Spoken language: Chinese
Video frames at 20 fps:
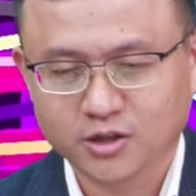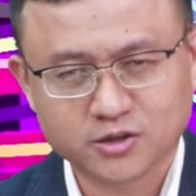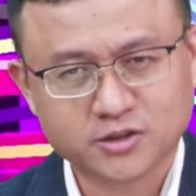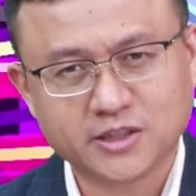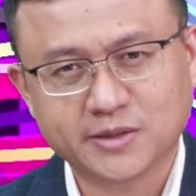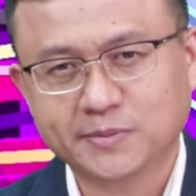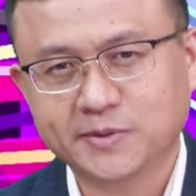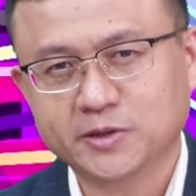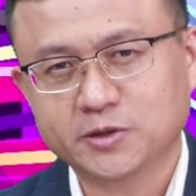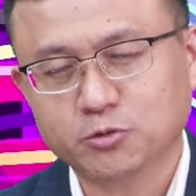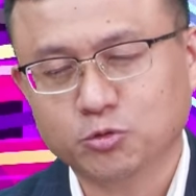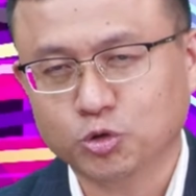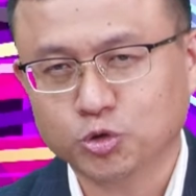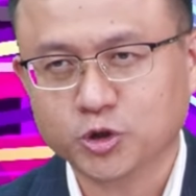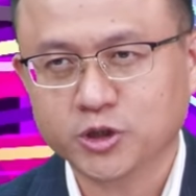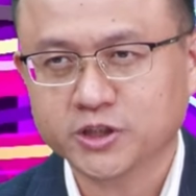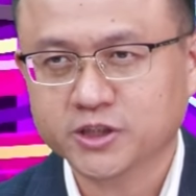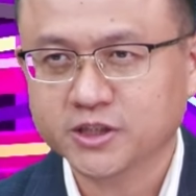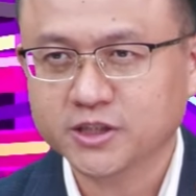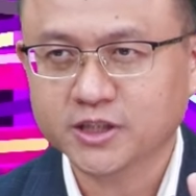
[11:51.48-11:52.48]
这边我觉
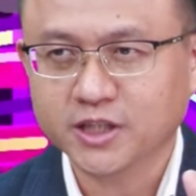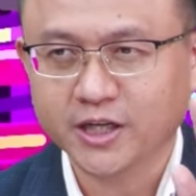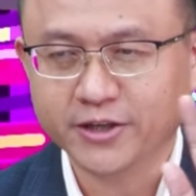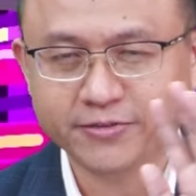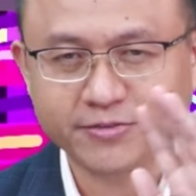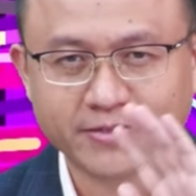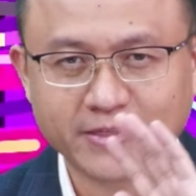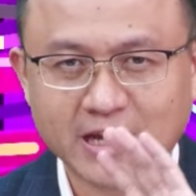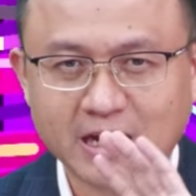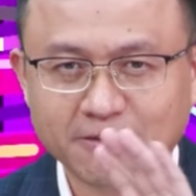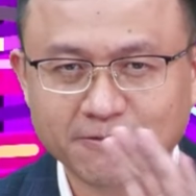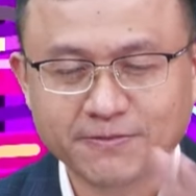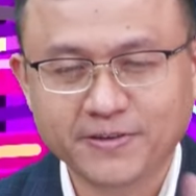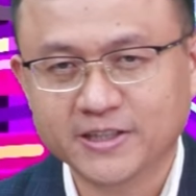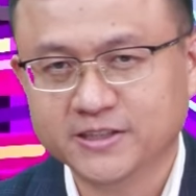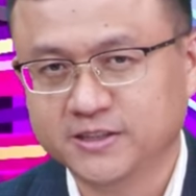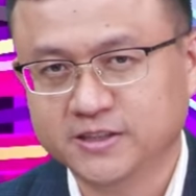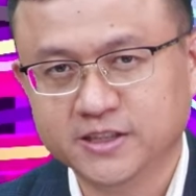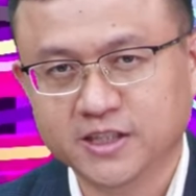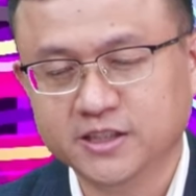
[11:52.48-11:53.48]
得是很浪费
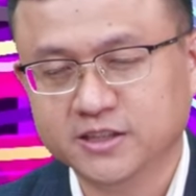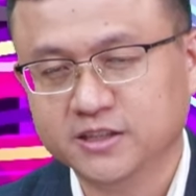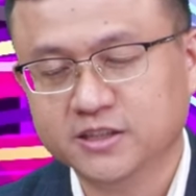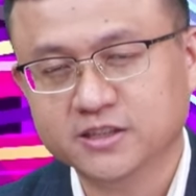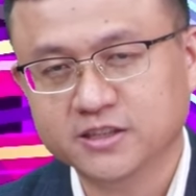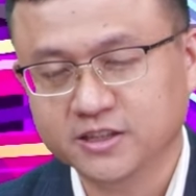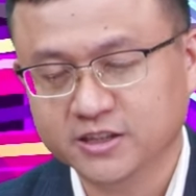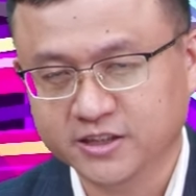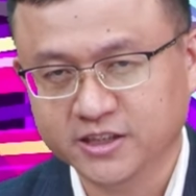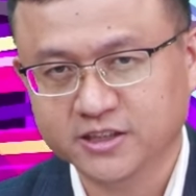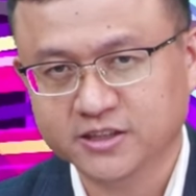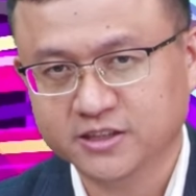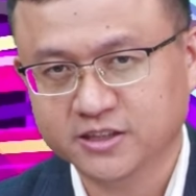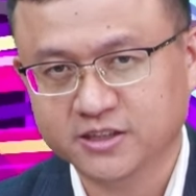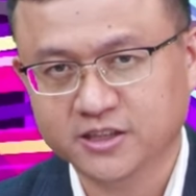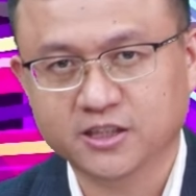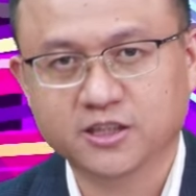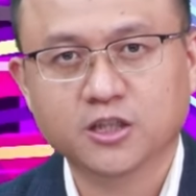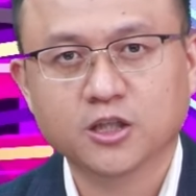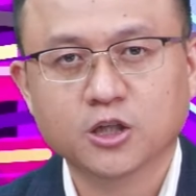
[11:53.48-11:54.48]
时间一件一件事
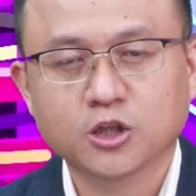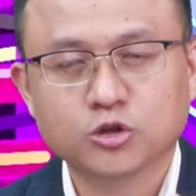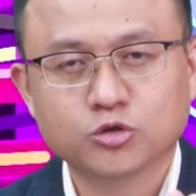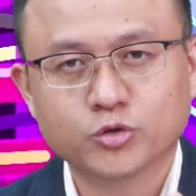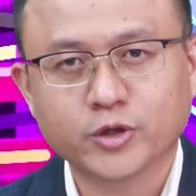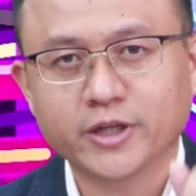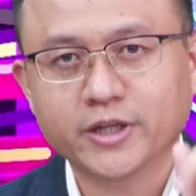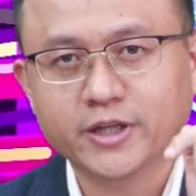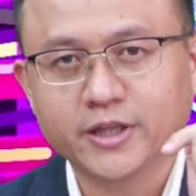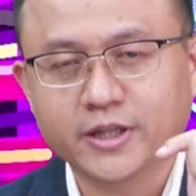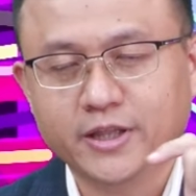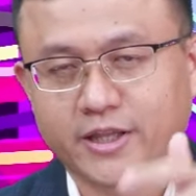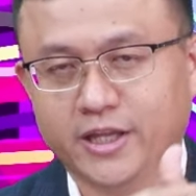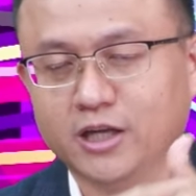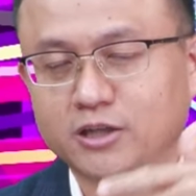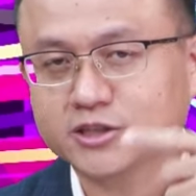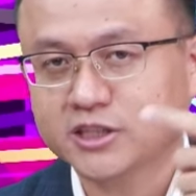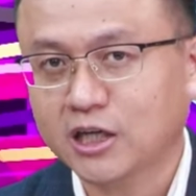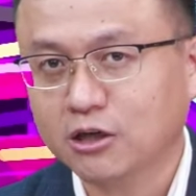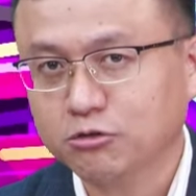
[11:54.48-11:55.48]
情，所以你
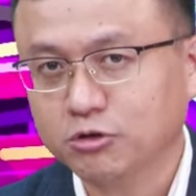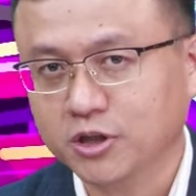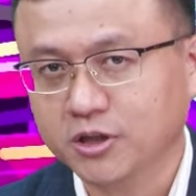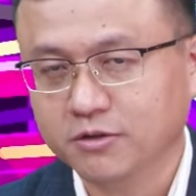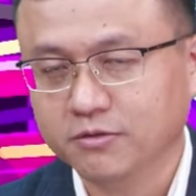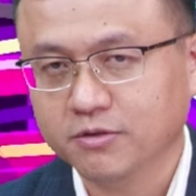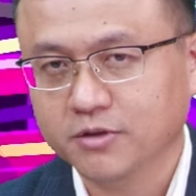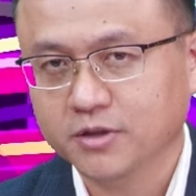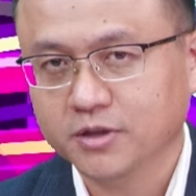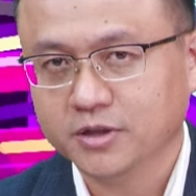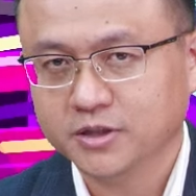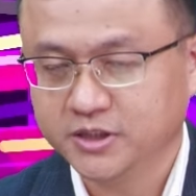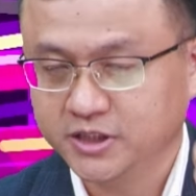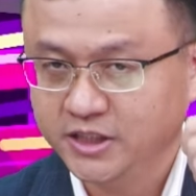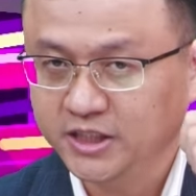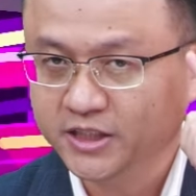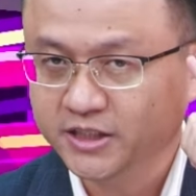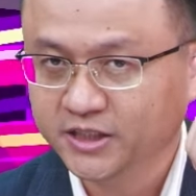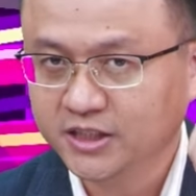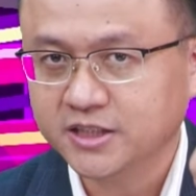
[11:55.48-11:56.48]
要抄底，请
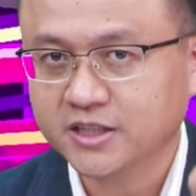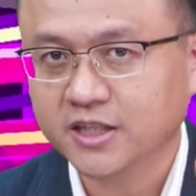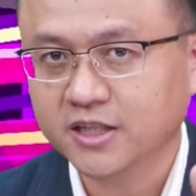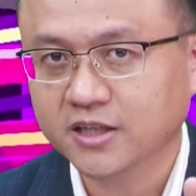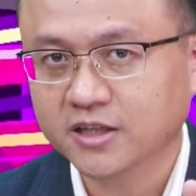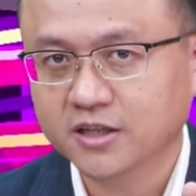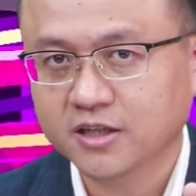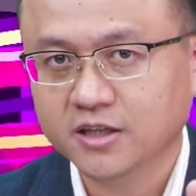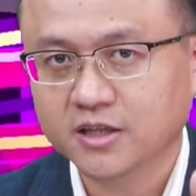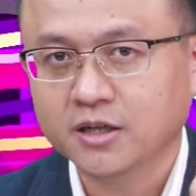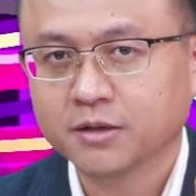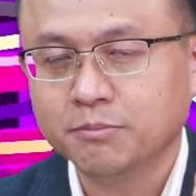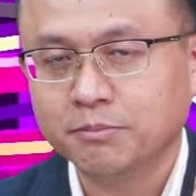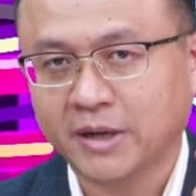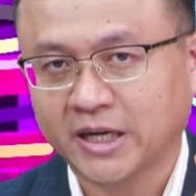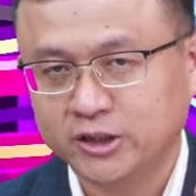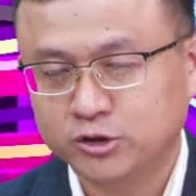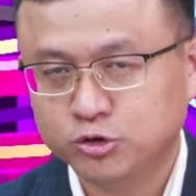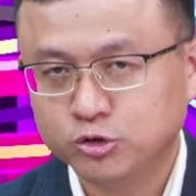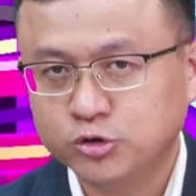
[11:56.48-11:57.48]
你记得。
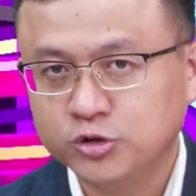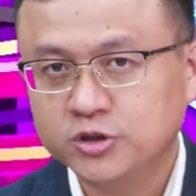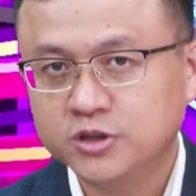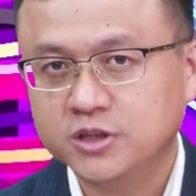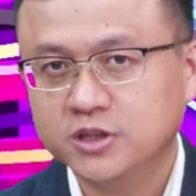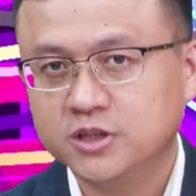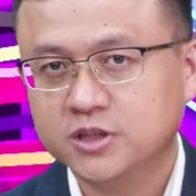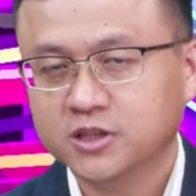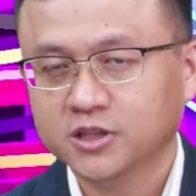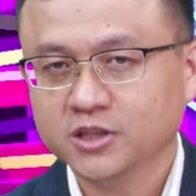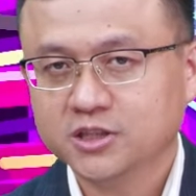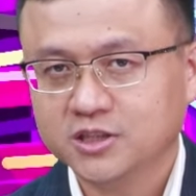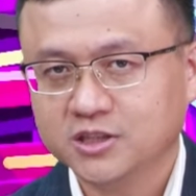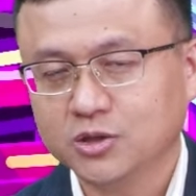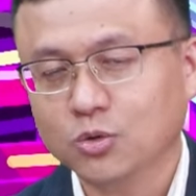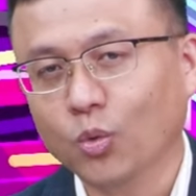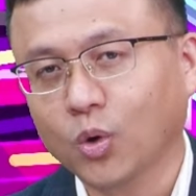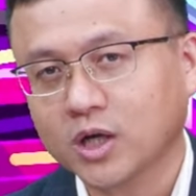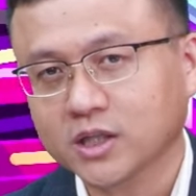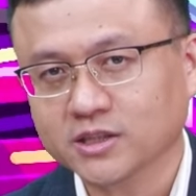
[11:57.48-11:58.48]
买趋势
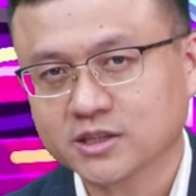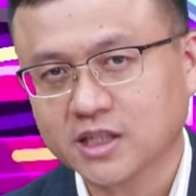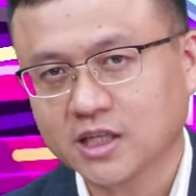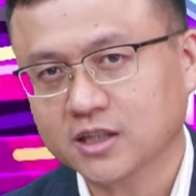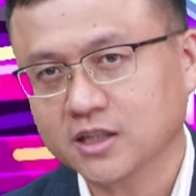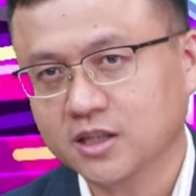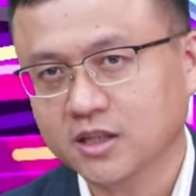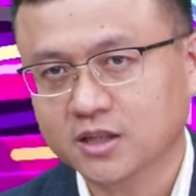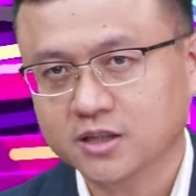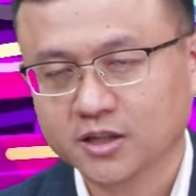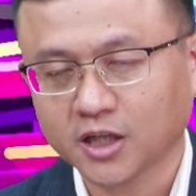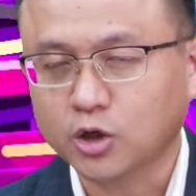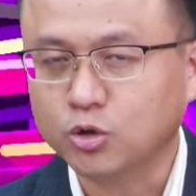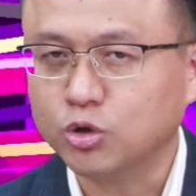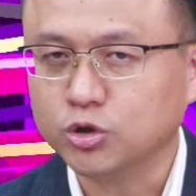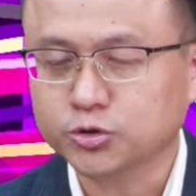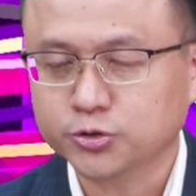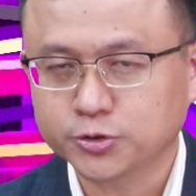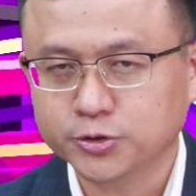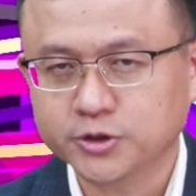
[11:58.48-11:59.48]
是往上的，那如
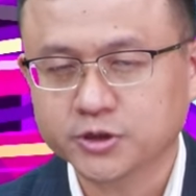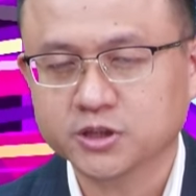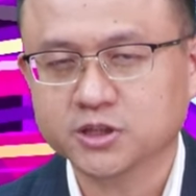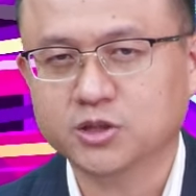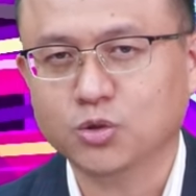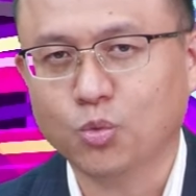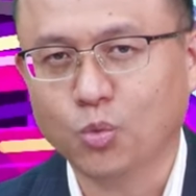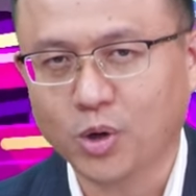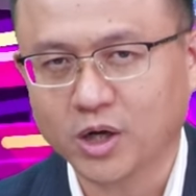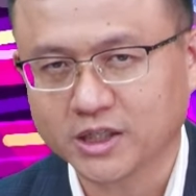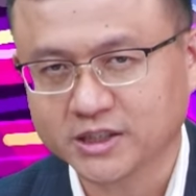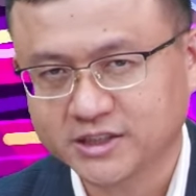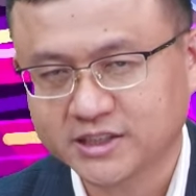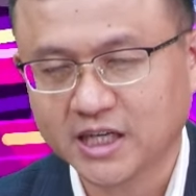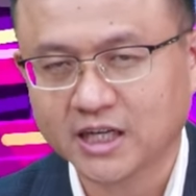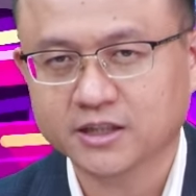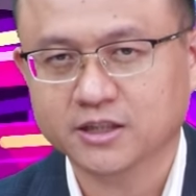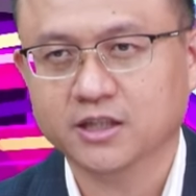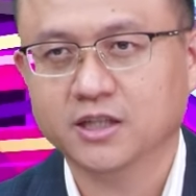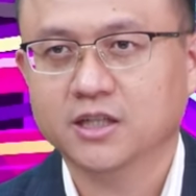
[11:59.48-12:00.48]
果趋势是往
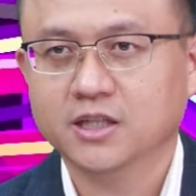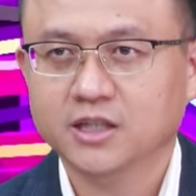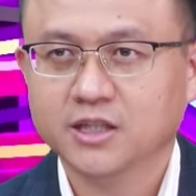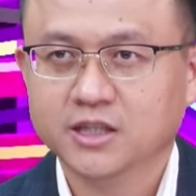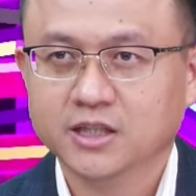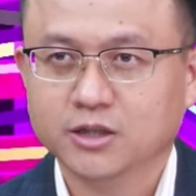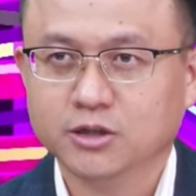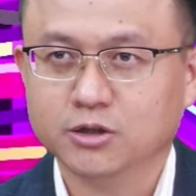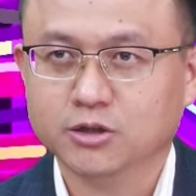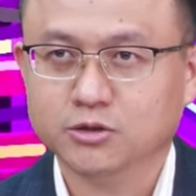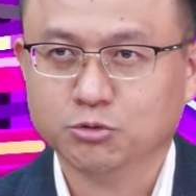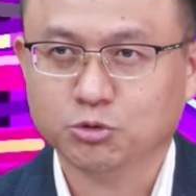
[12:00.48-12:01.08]
下的，呃，